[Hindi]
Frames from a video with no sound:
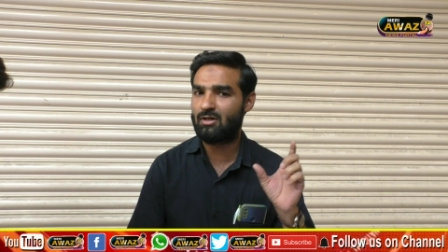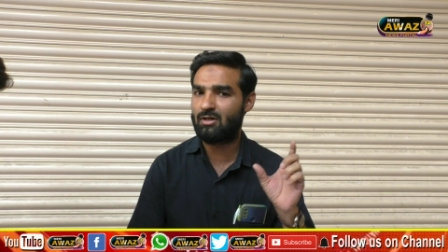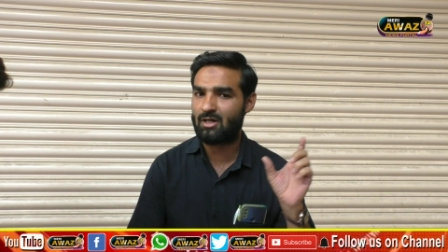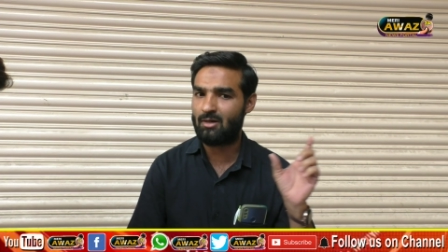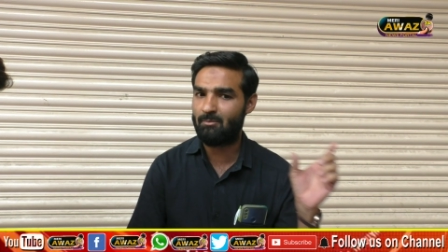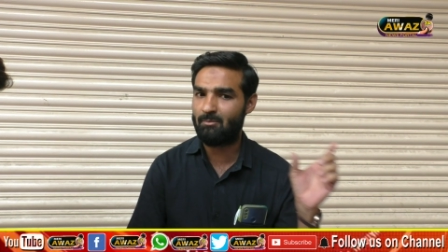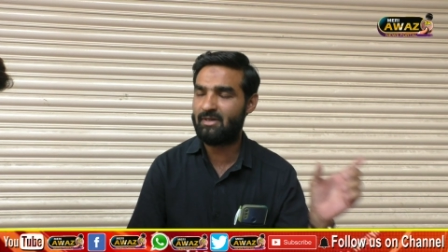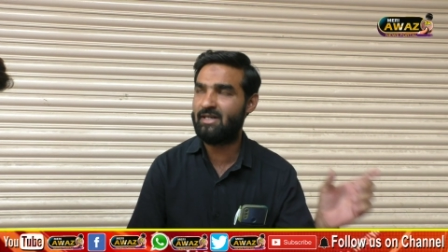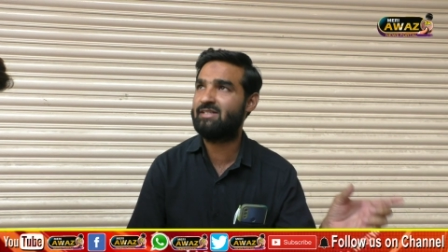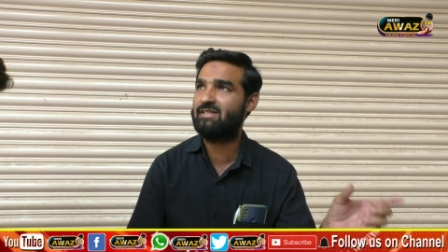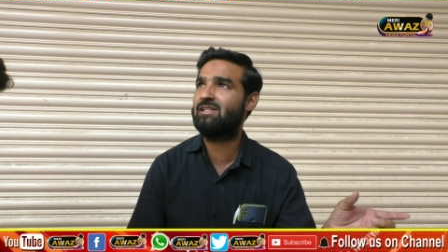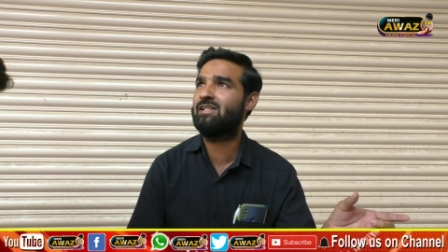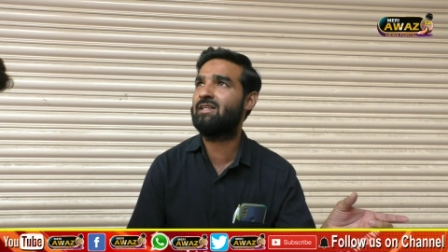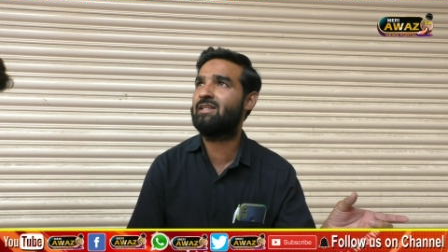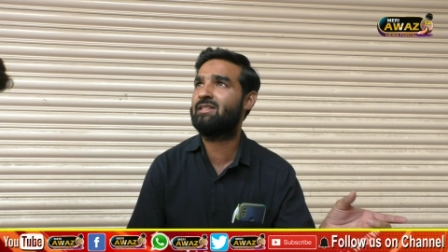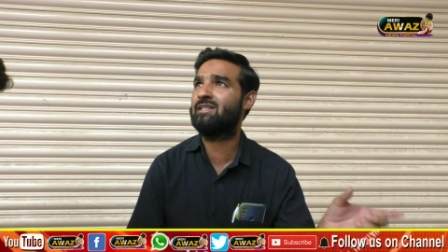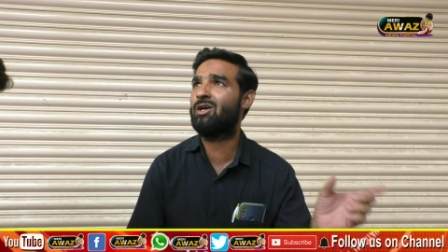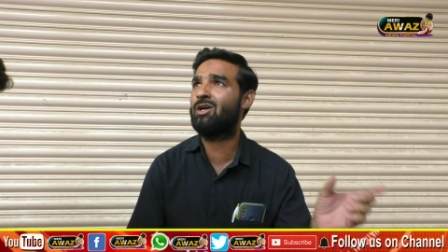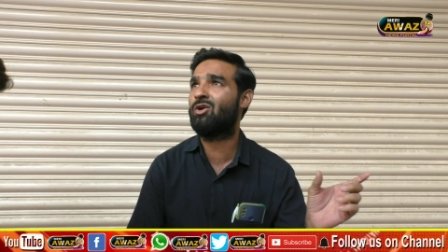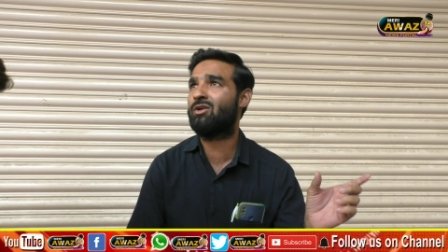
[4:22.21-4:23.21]
कंपनी से लिए
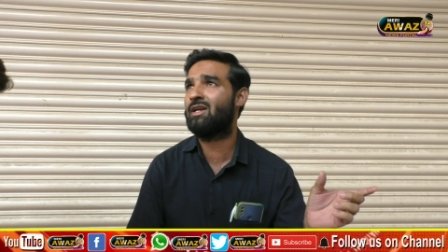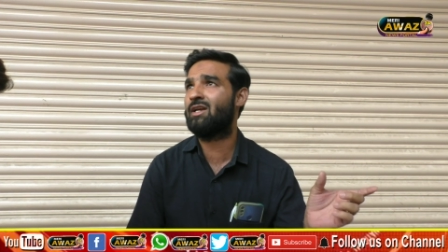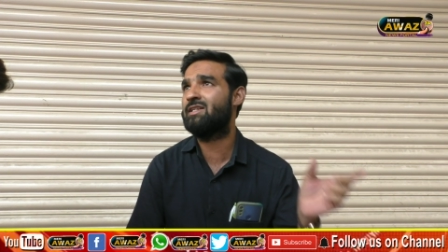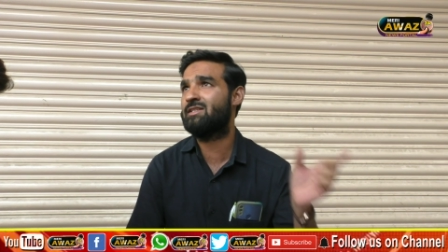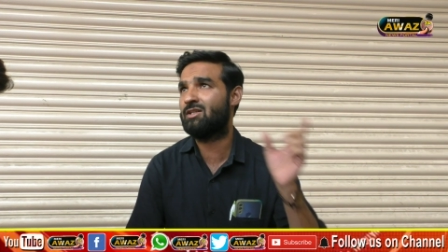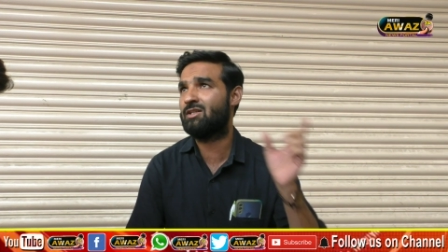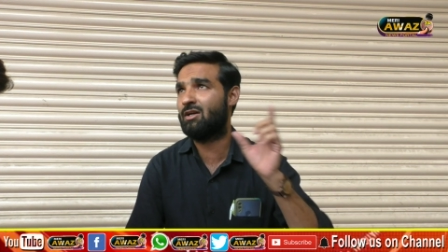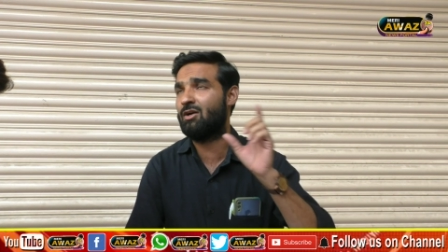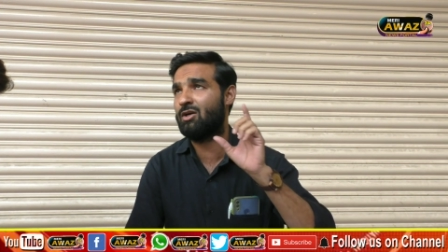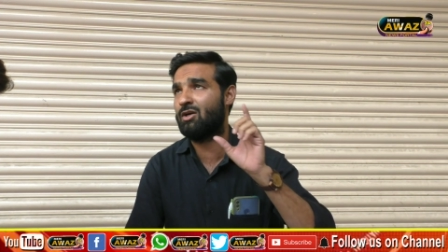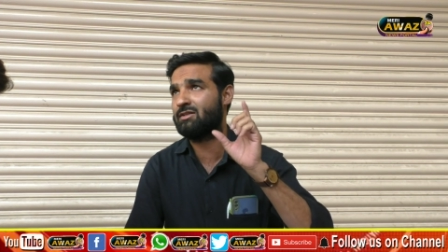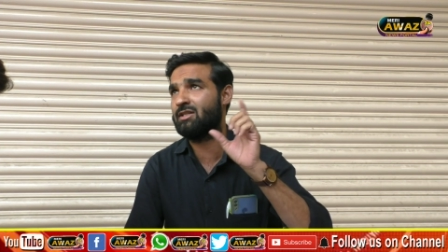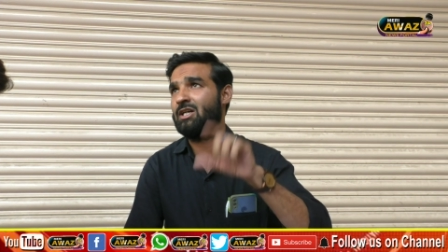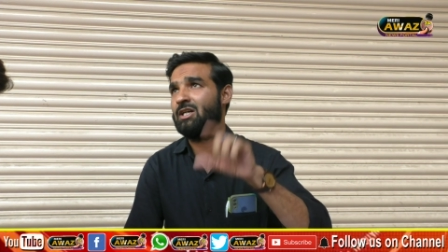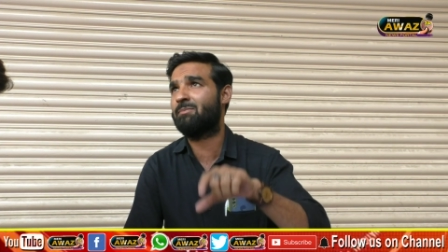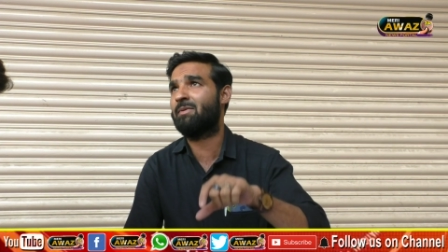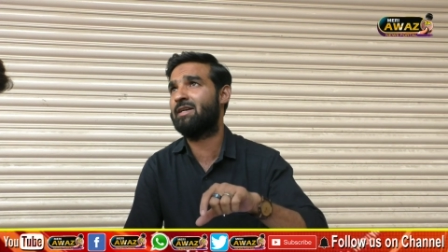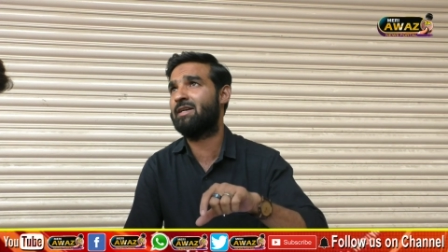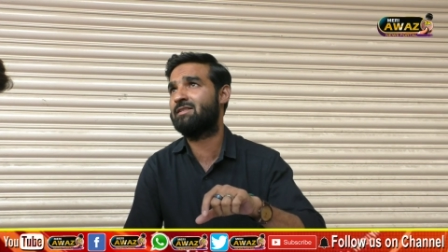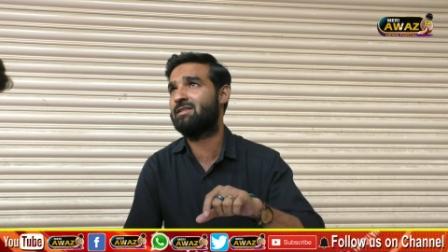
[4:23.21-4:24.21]
थे और कहीं से और
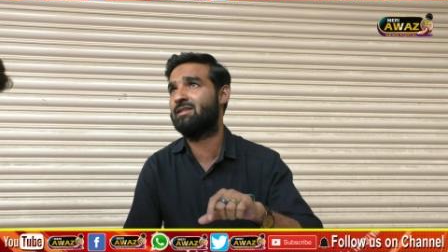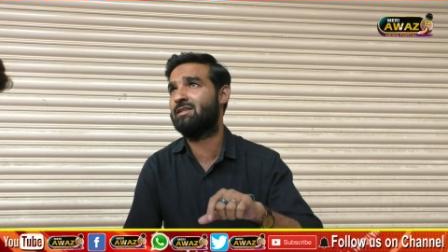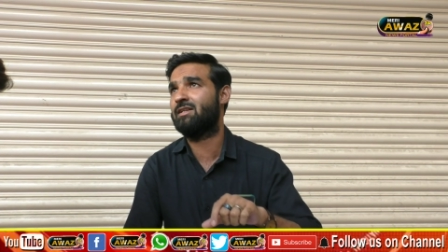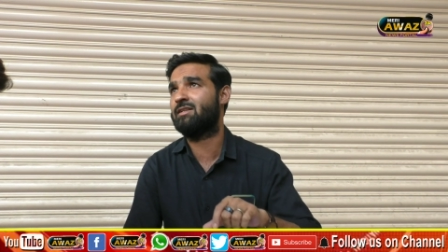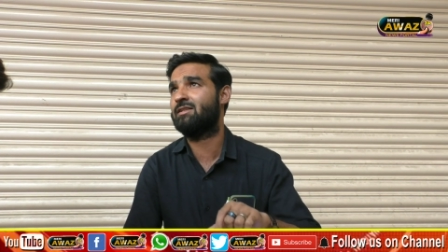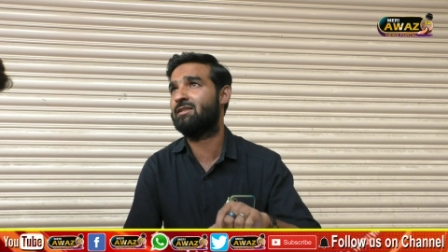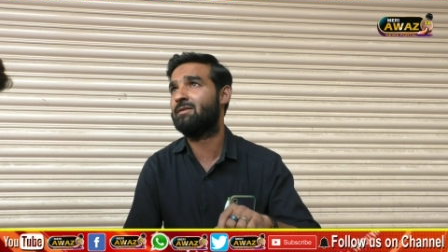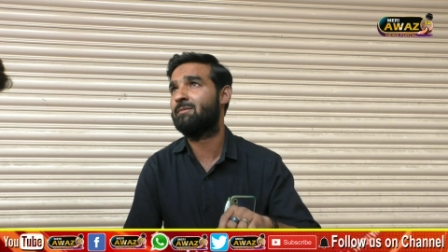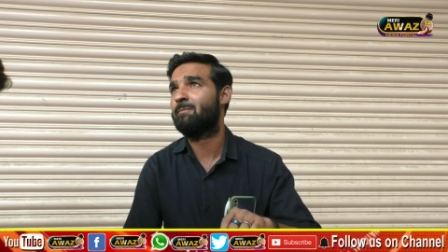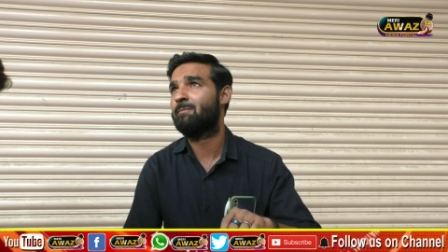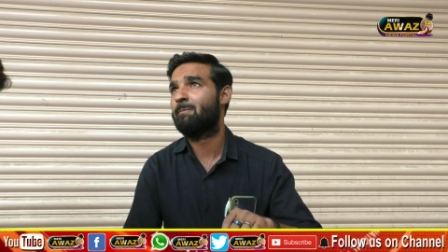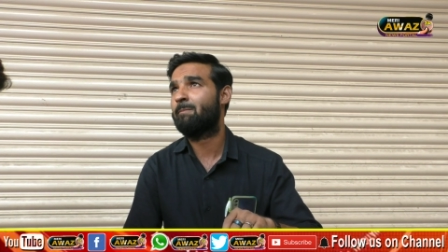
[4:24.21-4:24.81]
थर्ड पार्टी से लिए थे